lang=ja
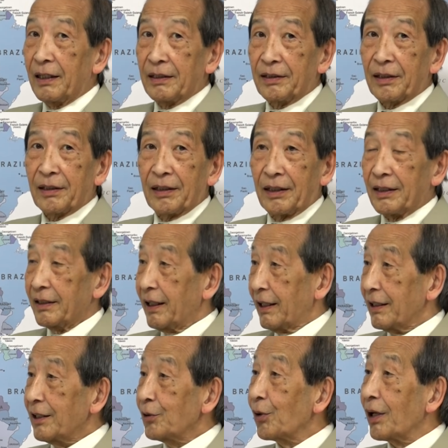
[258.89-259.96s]
それから
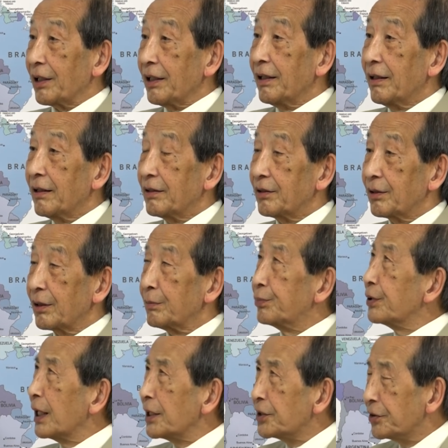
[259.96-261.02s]
イタリーとかねそれから
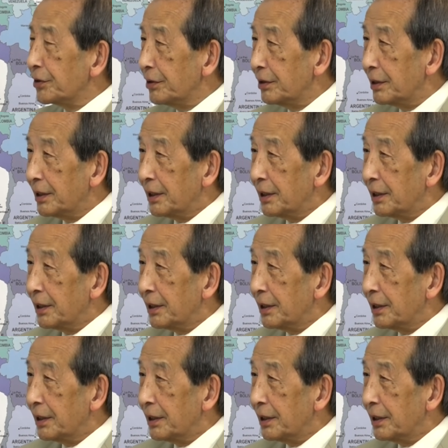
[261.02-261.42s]
ブラジル、